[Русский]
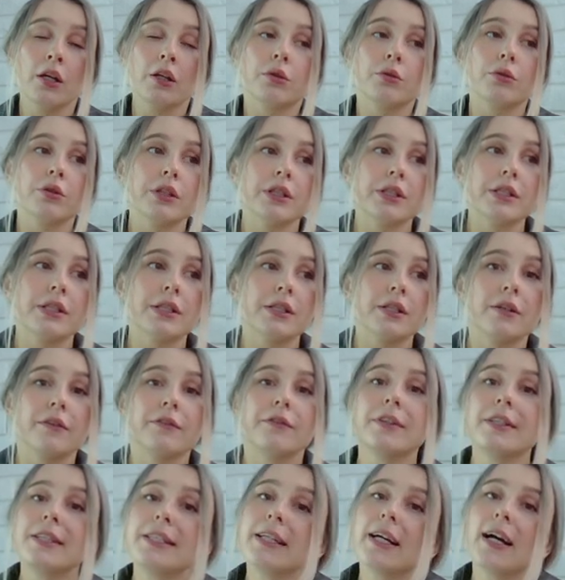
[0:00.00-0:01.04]
То есть
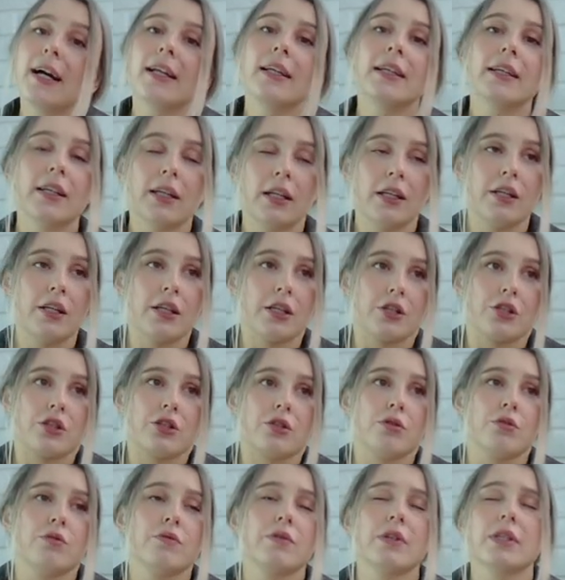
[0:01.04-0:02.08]
в идеале,
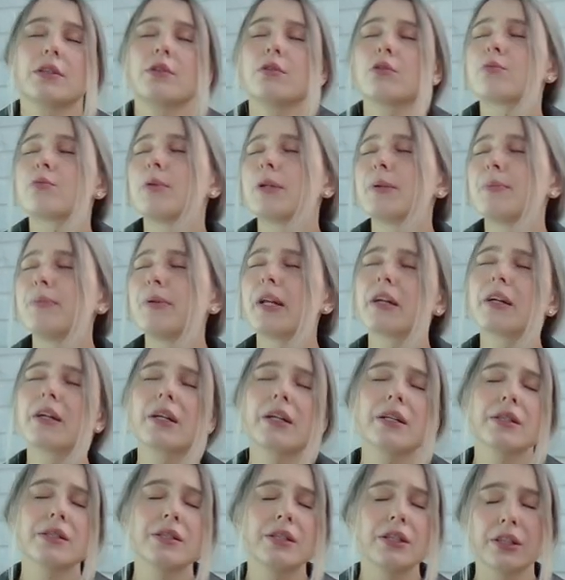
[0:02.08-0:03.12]
конечно, у вас должен быть
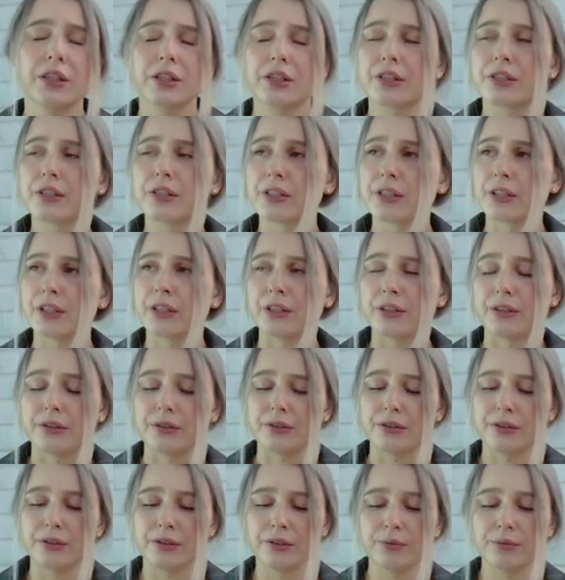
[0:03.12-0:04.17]
прекрасный акцент.